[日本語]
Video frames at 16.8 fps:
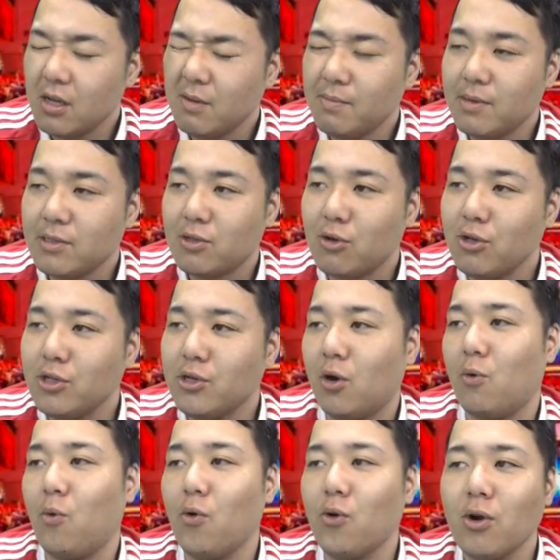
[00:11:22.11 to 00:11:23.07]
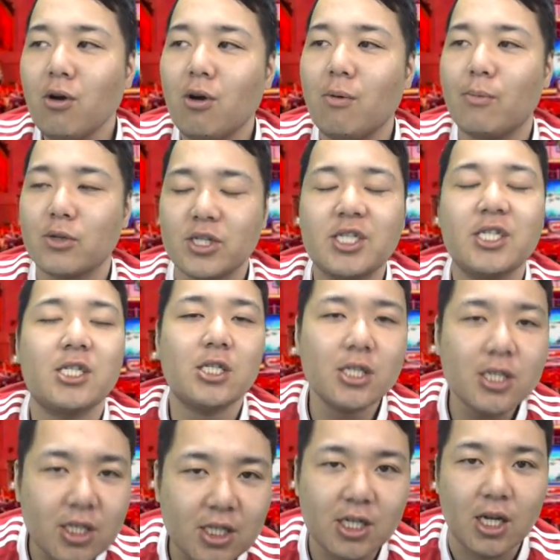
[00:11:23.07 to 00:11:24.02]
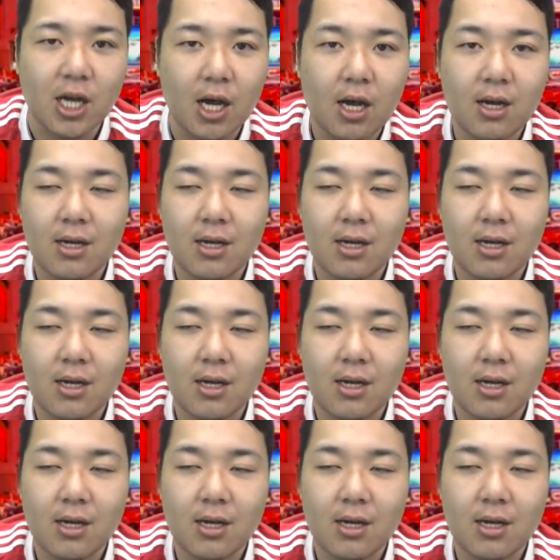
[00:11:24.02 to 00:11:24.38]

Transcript: まあ、そういうフォローもしつつ、